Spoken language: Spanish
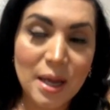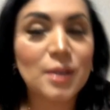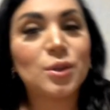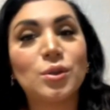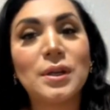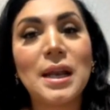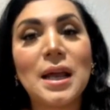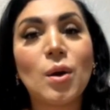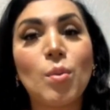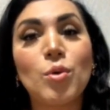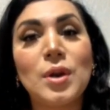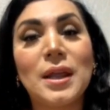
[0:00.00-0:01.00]
a toda la
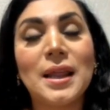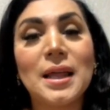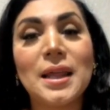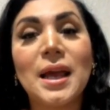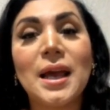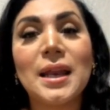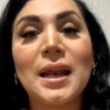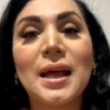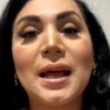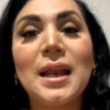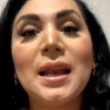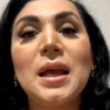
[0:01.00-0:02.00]
comunidad en
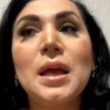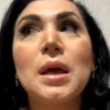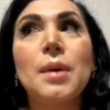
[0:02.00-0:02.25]
general,